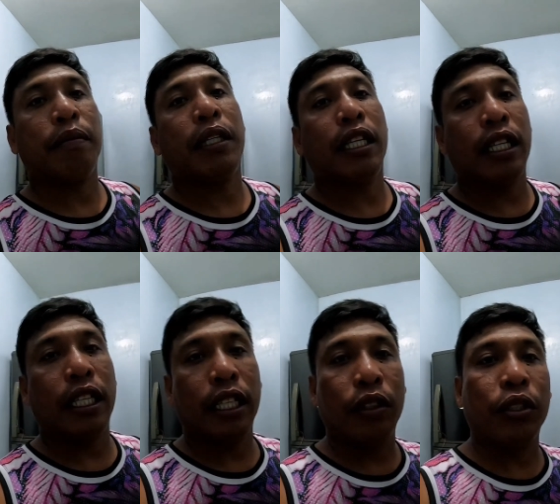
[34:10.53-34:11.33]
aking mga
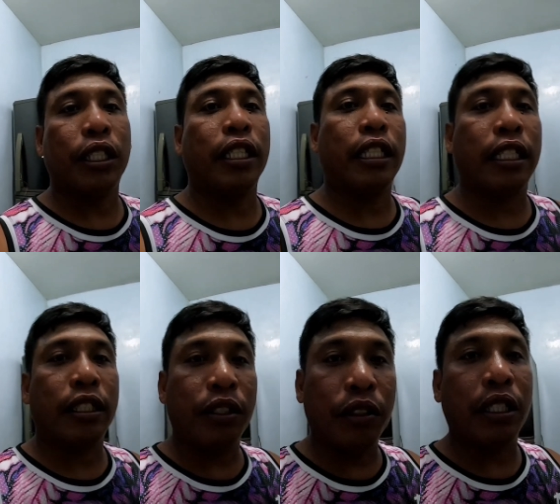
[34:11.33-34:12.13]
content at
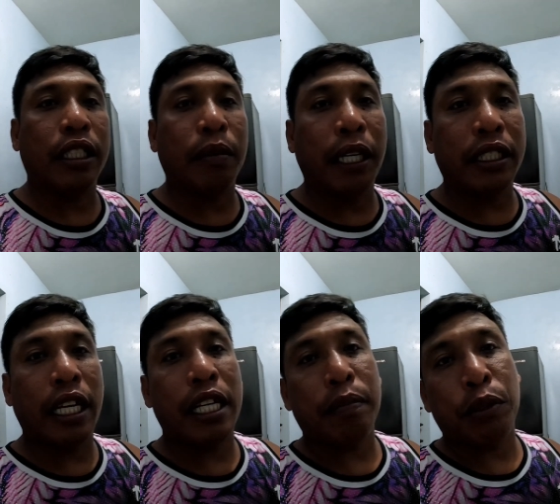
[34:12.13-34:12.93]
yun at sa mga
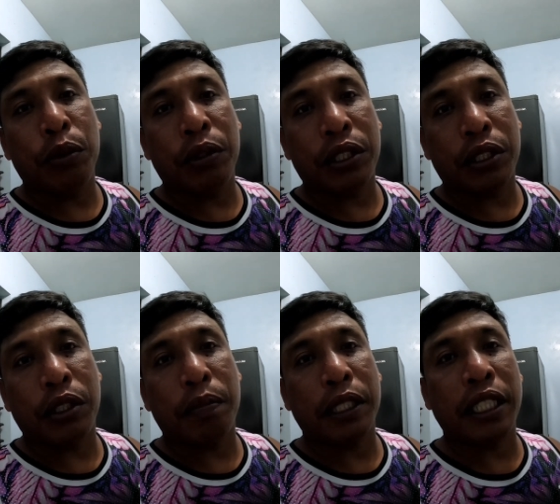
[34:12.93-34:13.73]
silent viewers
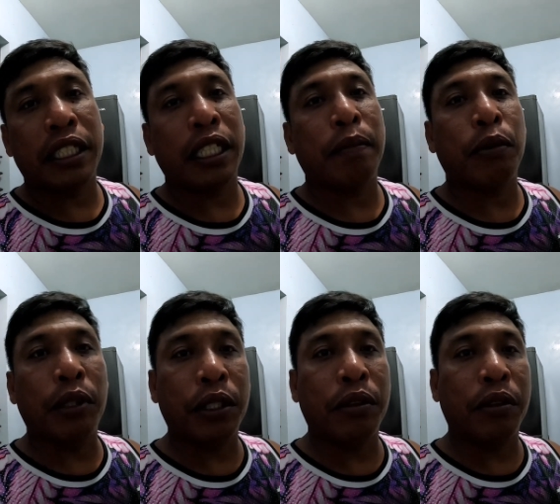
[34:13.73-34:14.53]
ko pasensya na po
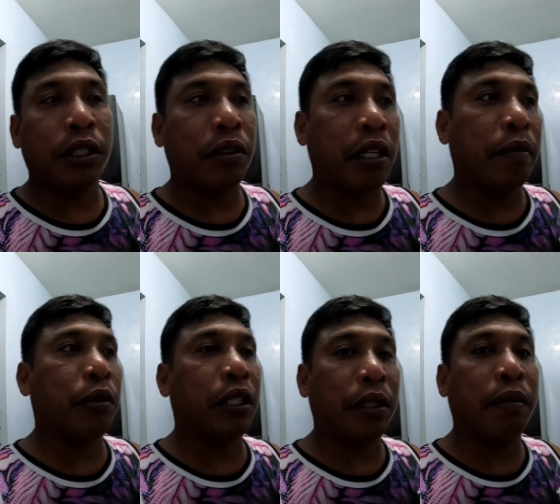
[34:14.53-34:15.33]
kayo kung ito lang
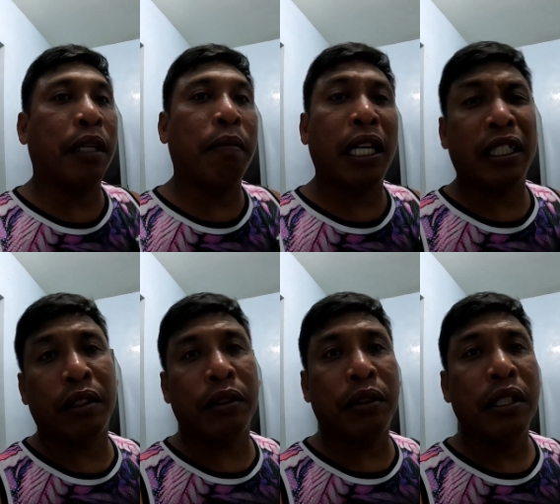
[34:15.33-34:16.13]
muna yung mga vlog
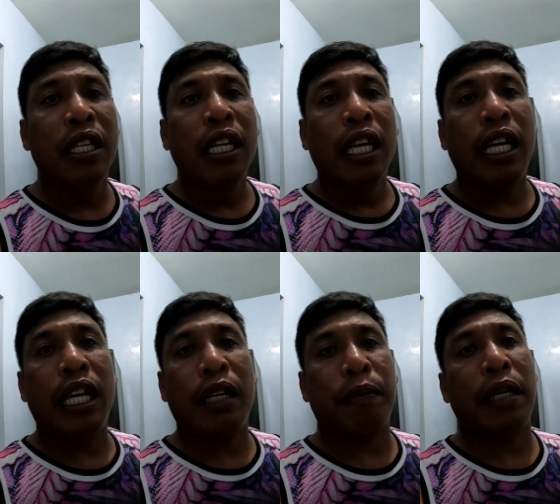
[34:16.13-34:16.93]
ko
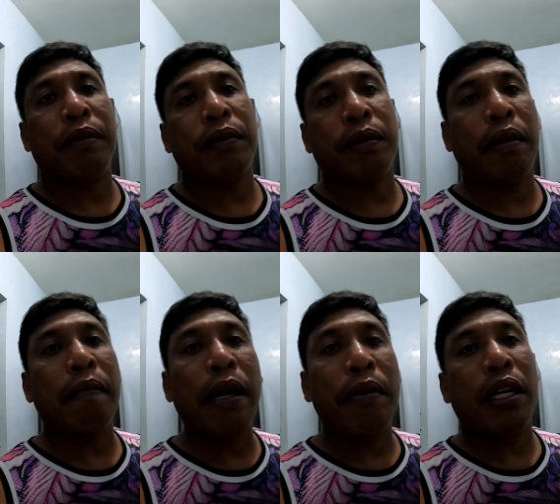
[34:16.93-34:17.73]
uh, promise po
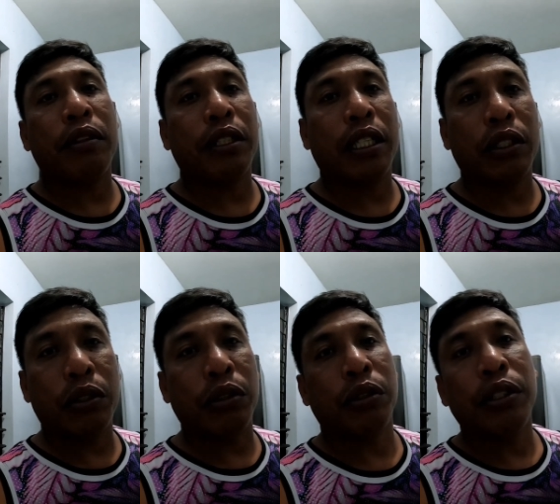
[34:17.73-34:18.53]
babawi ako sa
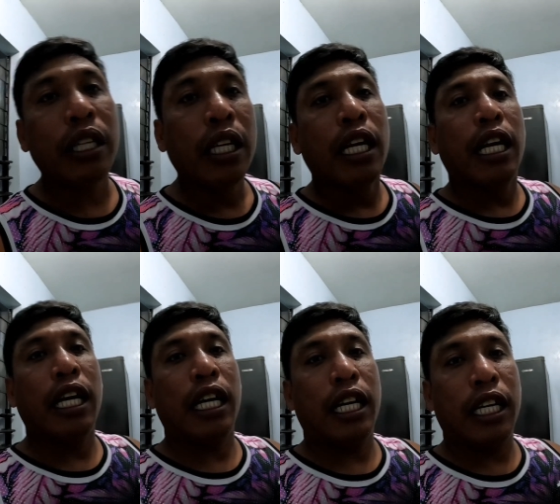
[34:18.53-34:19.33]
sunod
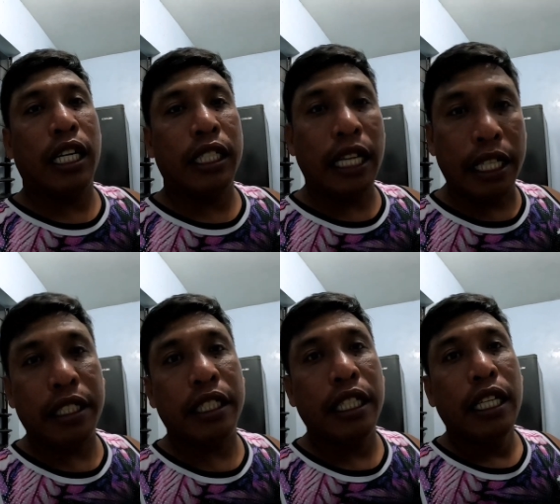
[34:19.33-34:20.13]
uh,
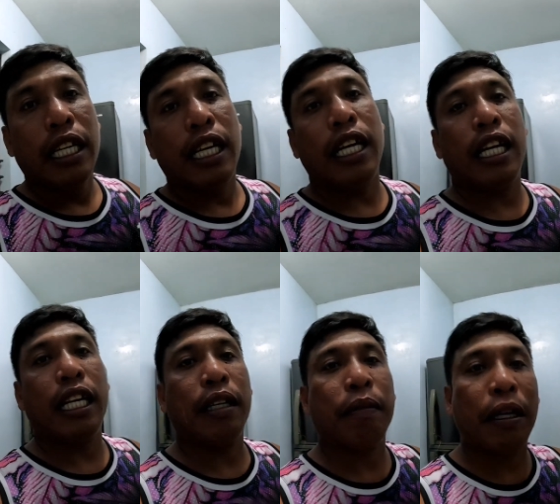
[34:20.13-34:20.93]
yan
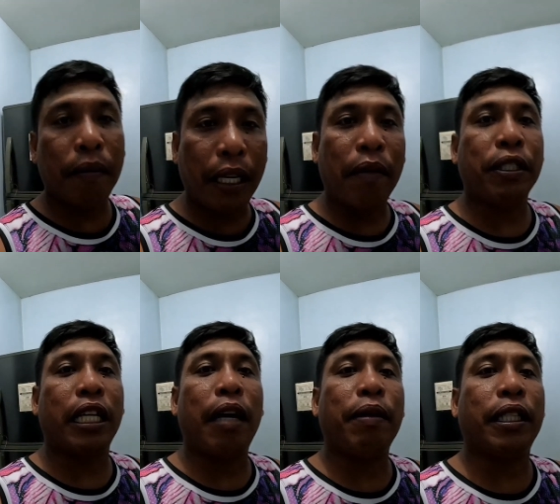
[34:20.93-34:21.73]
Uh, maraming maraming
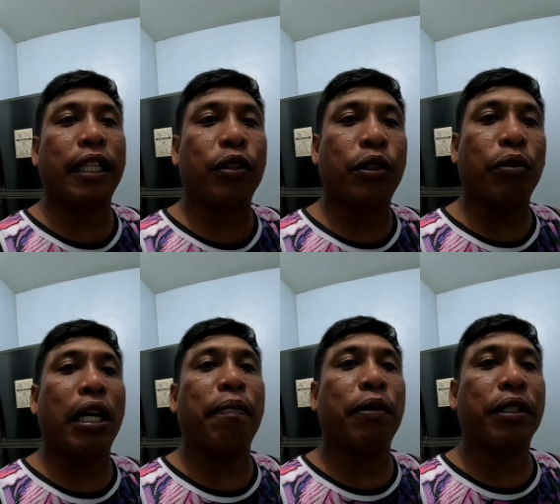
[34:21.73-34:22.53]
salamat at gusto ko
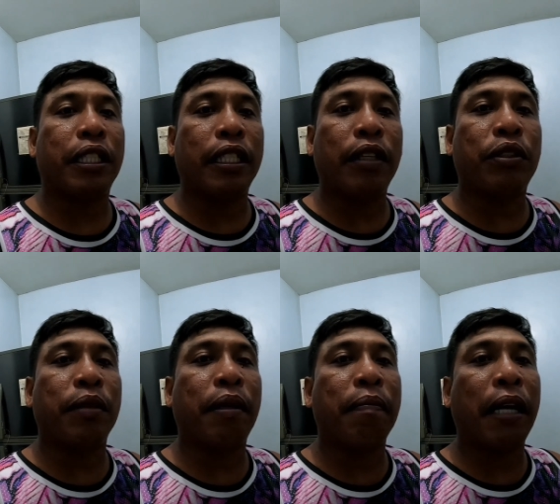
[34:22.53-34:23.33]
lang pong i-shoutout
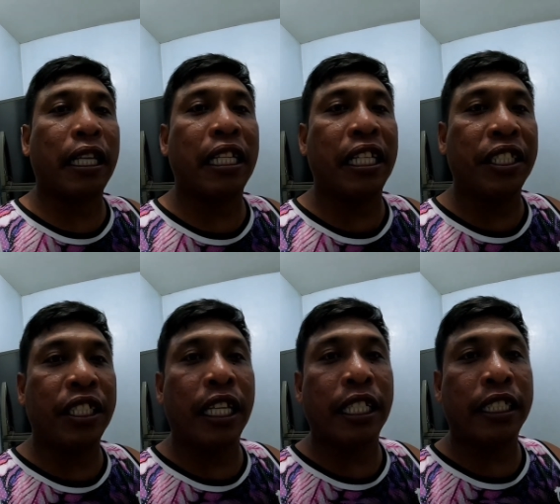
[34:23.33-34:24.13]
si Ma'am
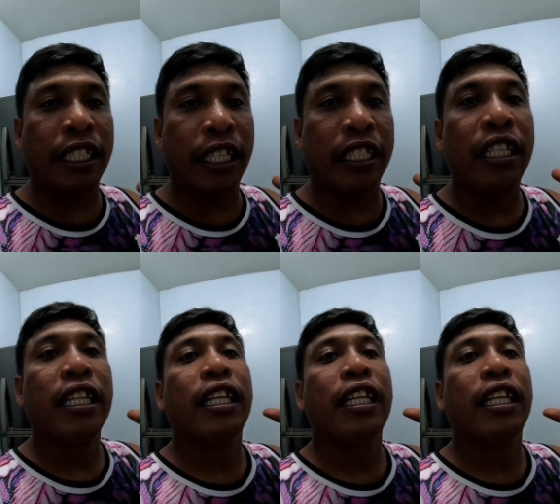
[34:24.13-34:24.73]
Marilyn Chan at Sir